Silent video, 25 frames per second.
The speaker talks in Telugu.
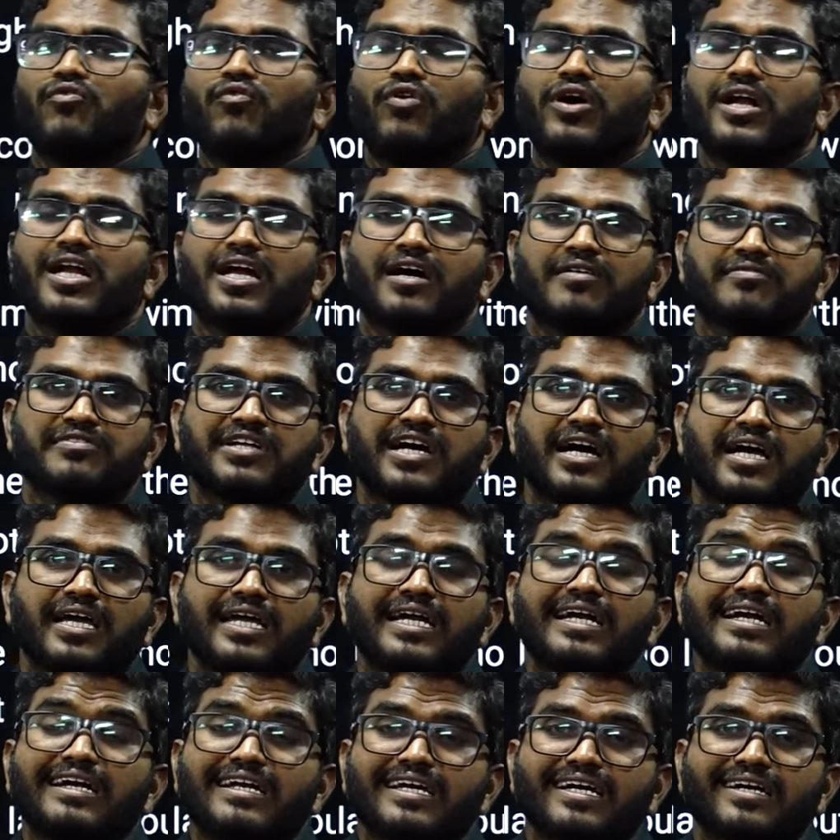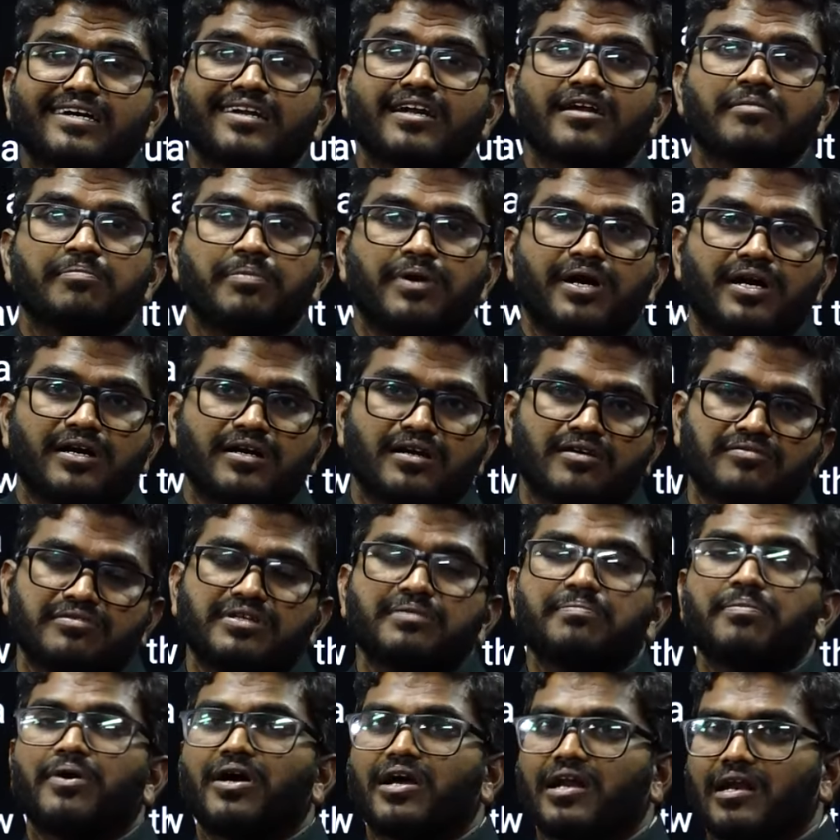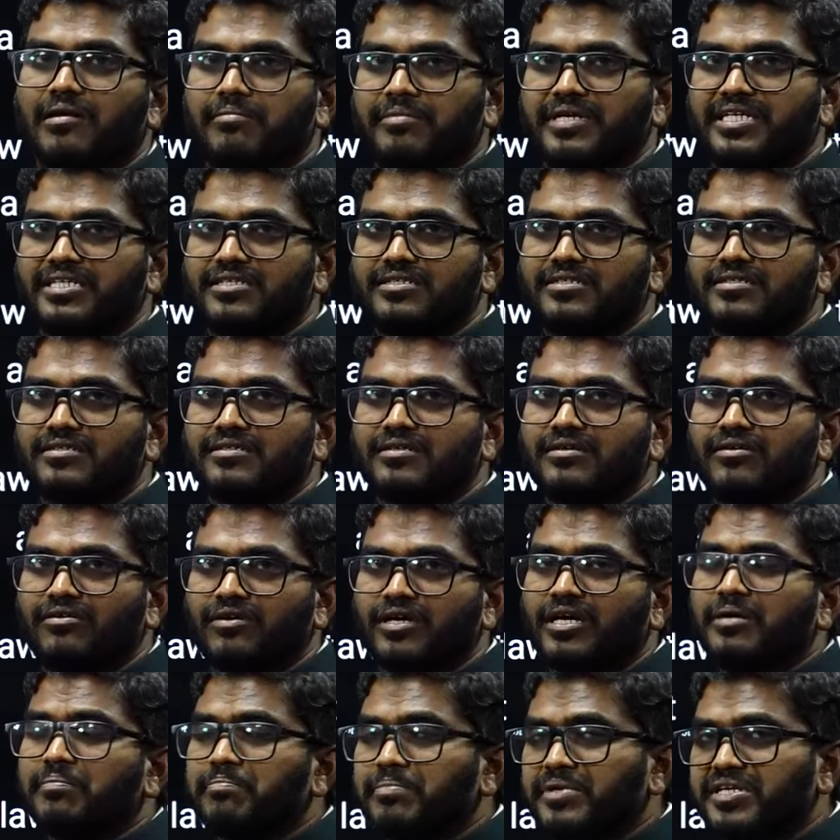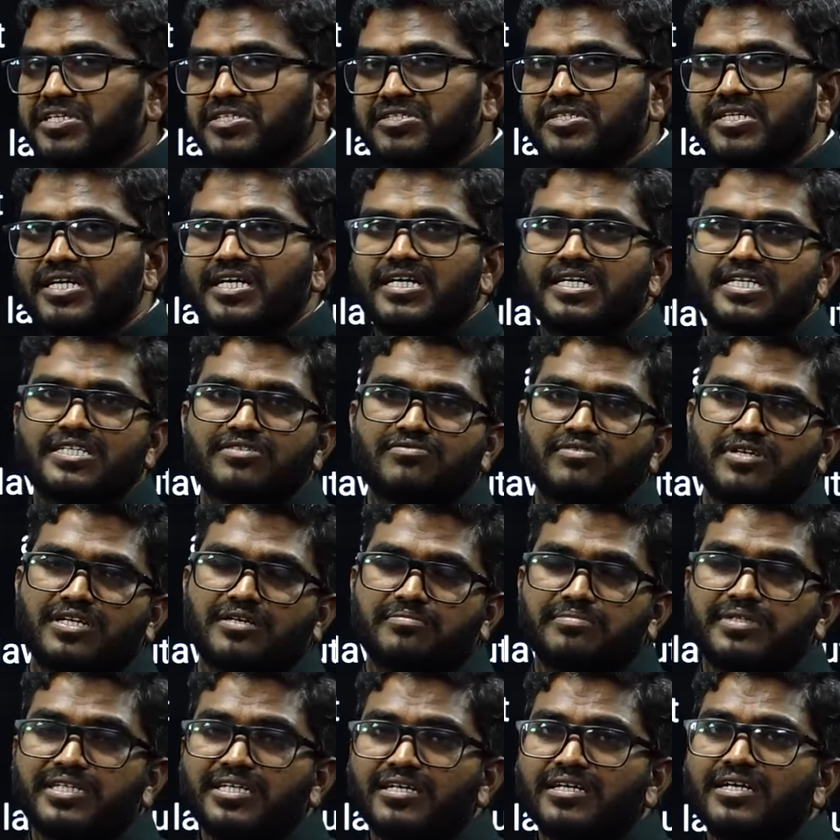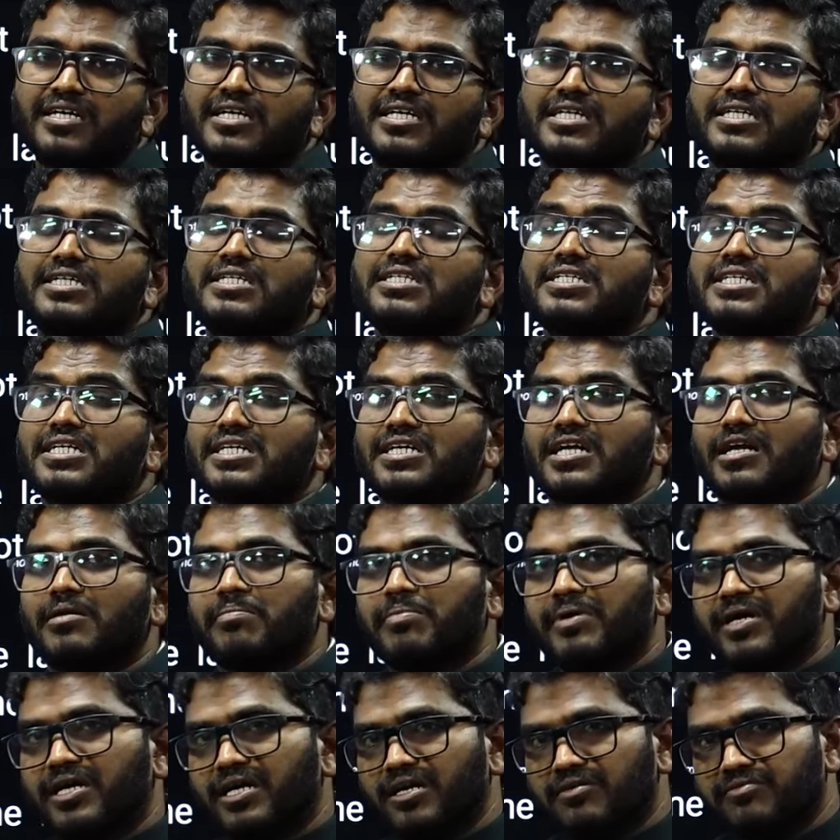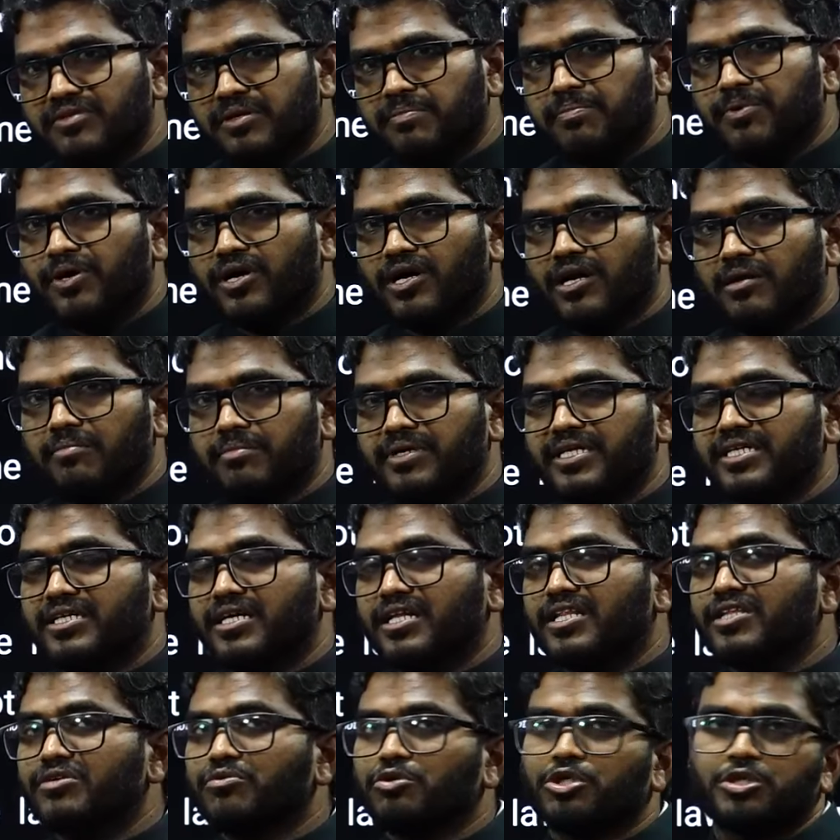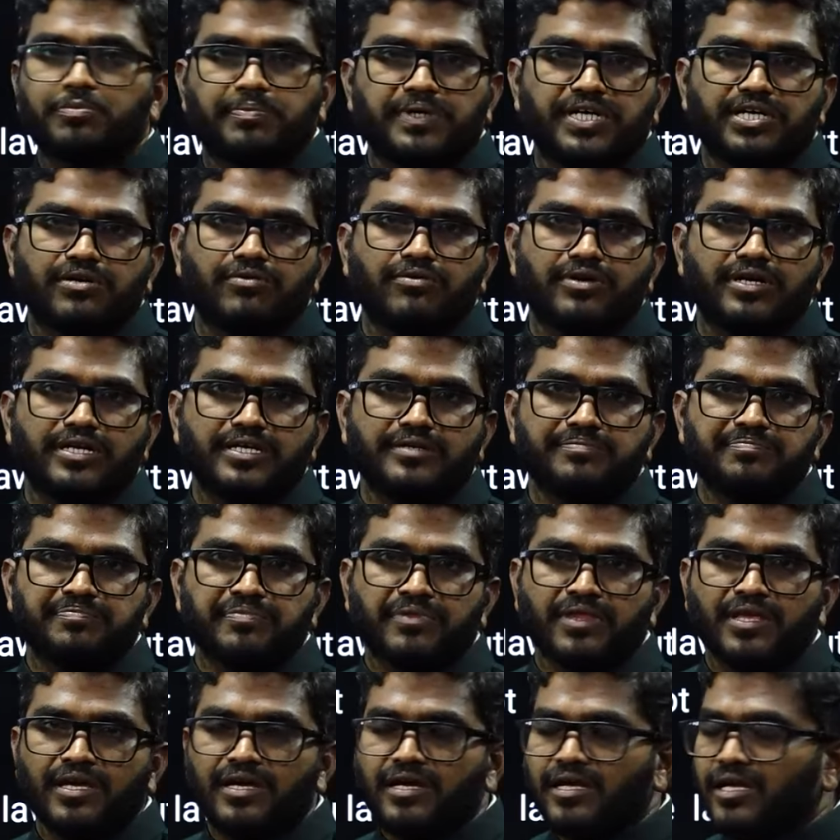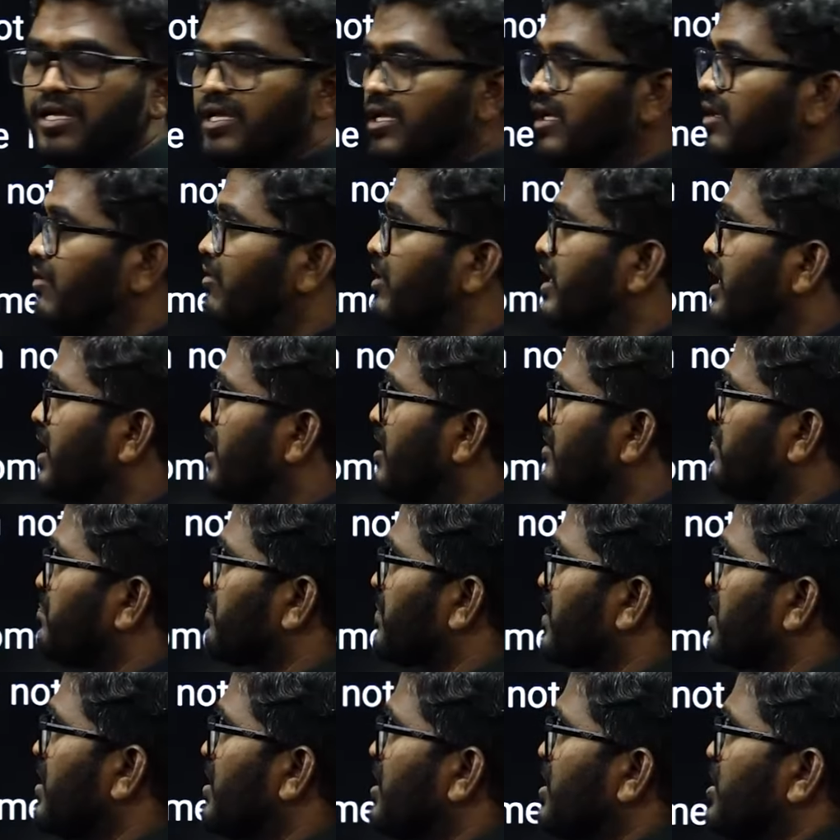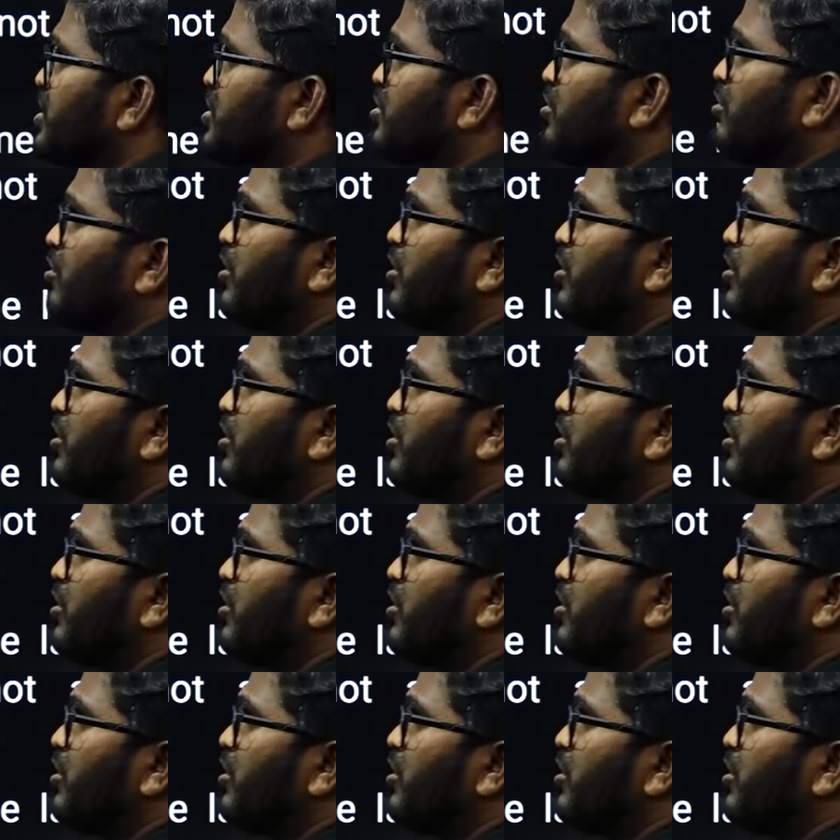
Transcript: వన్ ఆఫ్ ద ఇంటెగ్రల్ పార్ట్ ఆఫ్ ద పార్లమెంట్ ఓకే ప్రెసిడెంట్ ఈజ్ వన్ ఆఫ్ ద ఇంటెగ్రల్ పార్ట్ ఆఫ్ ద పార్లమెంట్ అనేది గుర్తుపెట్టుకోండి ఓకేనా సో